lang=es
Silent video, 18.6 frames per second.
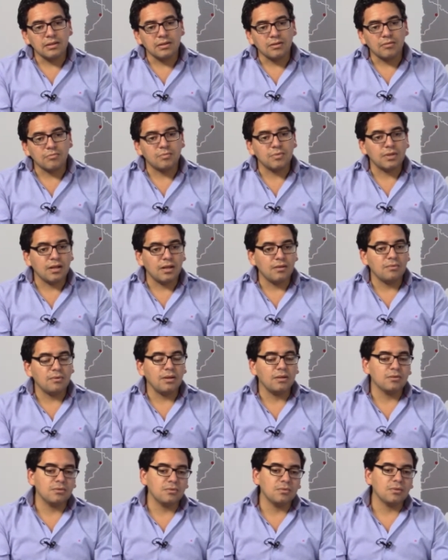como la del
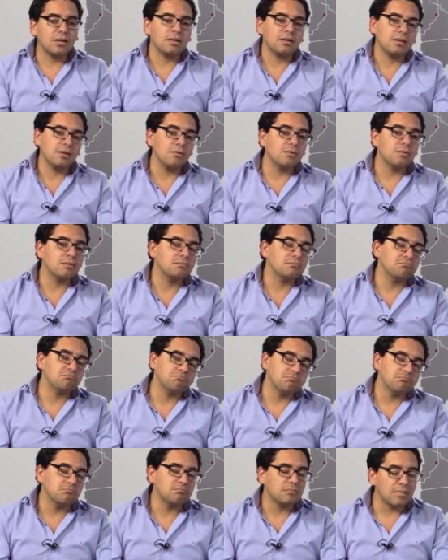boleto educativo,
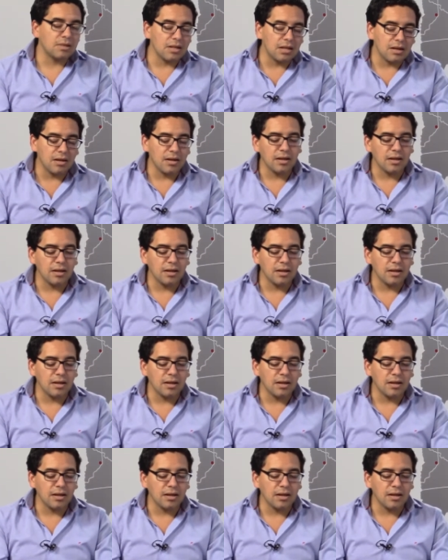mm,